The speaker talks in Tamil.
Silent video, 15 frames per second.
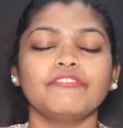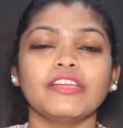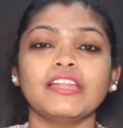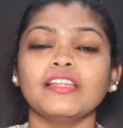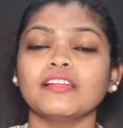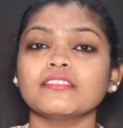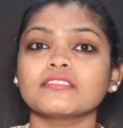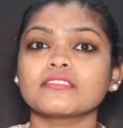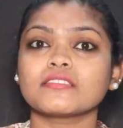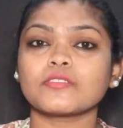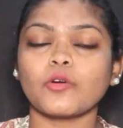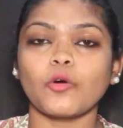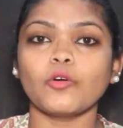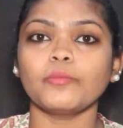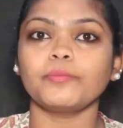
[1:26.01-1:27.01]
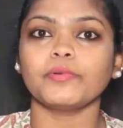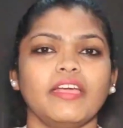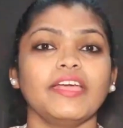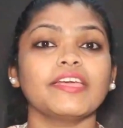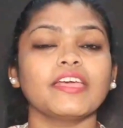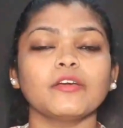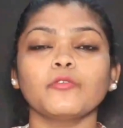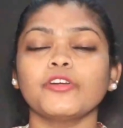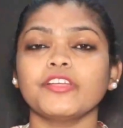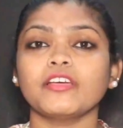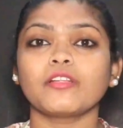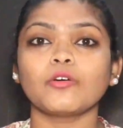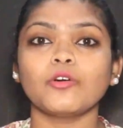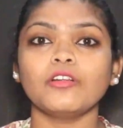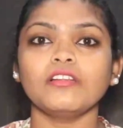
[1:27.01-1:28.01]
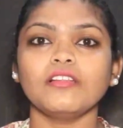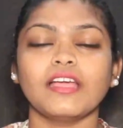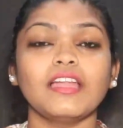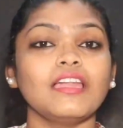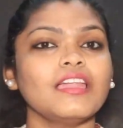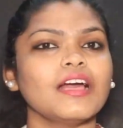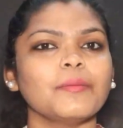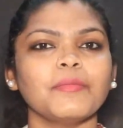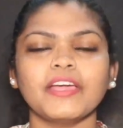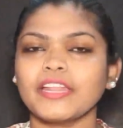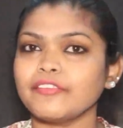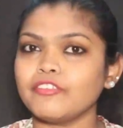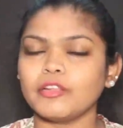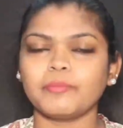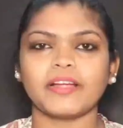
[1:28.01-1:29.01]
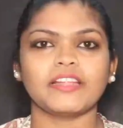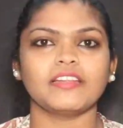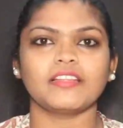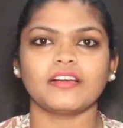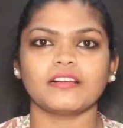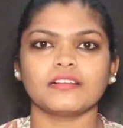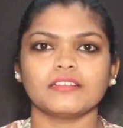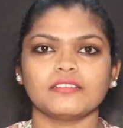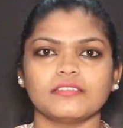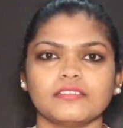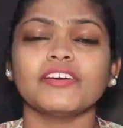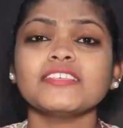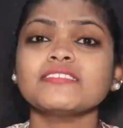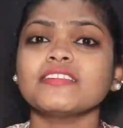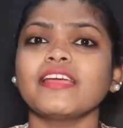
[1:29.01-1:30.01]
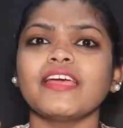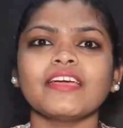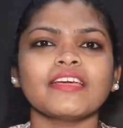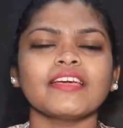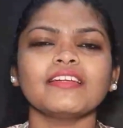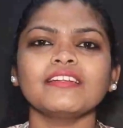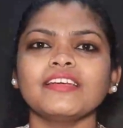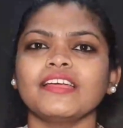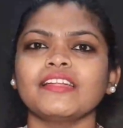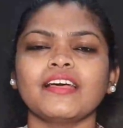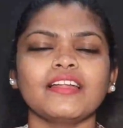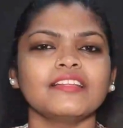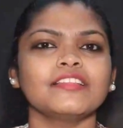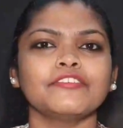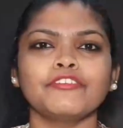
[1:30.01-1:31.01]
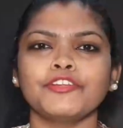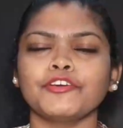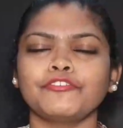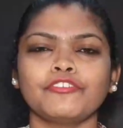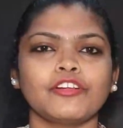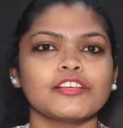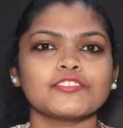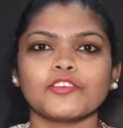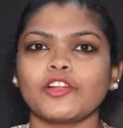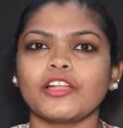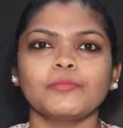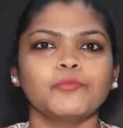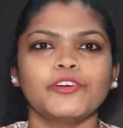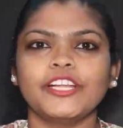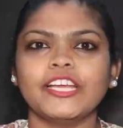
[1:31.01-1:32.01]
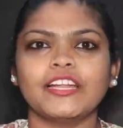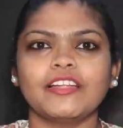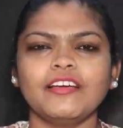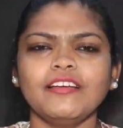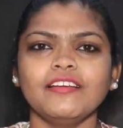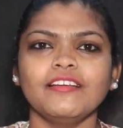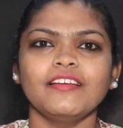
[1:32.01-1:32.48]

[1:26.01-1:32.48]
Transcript: வில்லன் ஸ்கோப் ஏகேவோடைய ரோல் எல்லாமே ரிவீல் பண்ணிட்டாங்க ஃபர்ஸ்ட் ஏகேன்னு என்னால் இந்த வீடியோ ஃபுல்லாக சொல்ல முடியலை